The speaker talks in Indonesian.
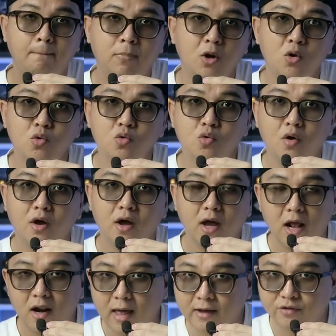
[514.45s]
Blue
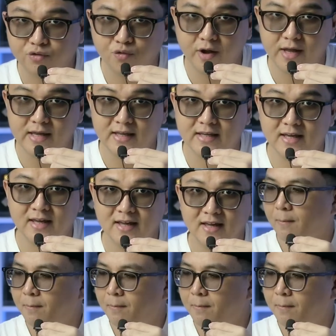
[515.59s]
Electric.